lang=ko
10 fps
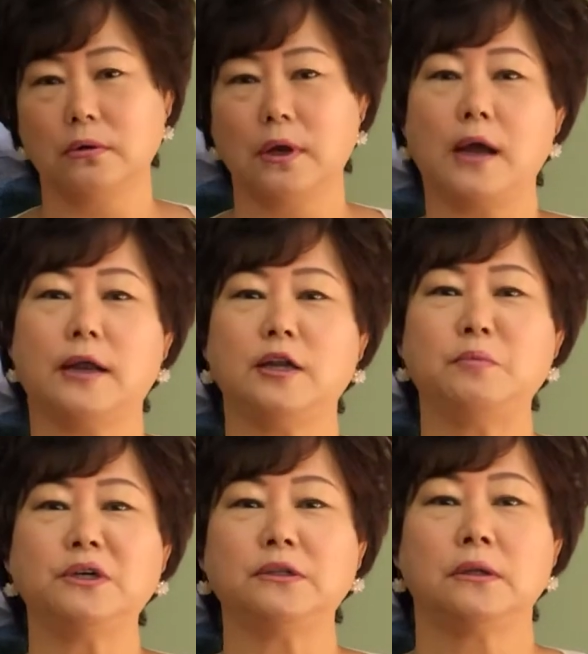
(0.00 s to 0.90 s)

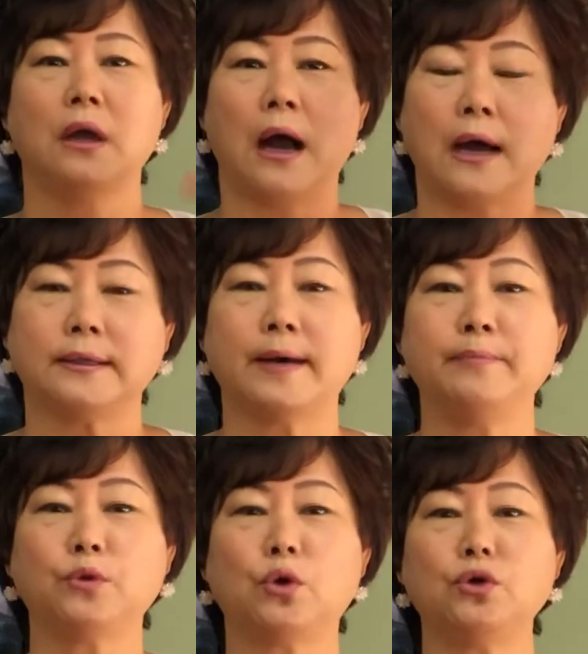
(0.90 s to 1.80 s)
하나님은
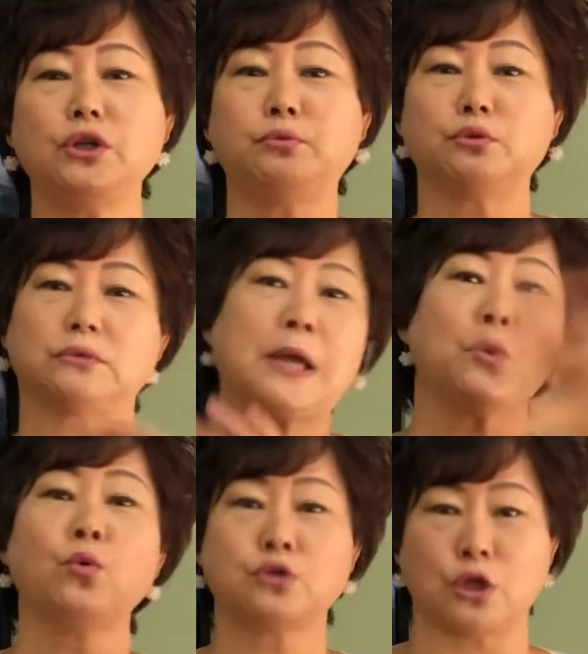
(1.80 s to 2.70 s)
아담도 이브도 다
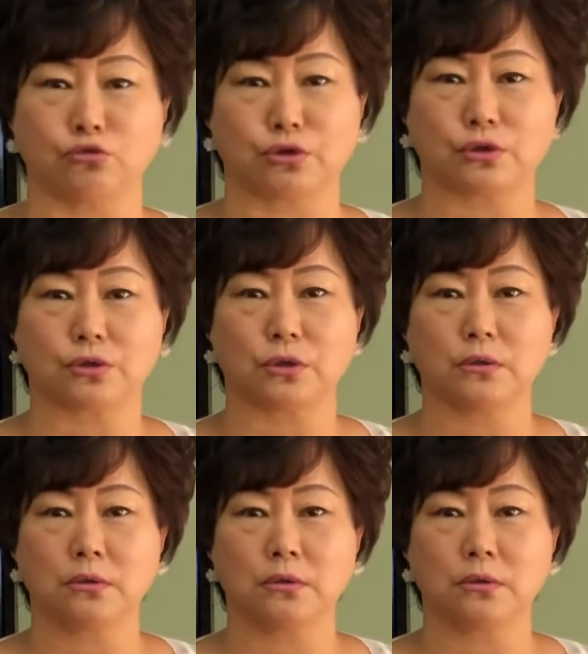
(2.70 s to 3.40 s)
용서해 주셨어요.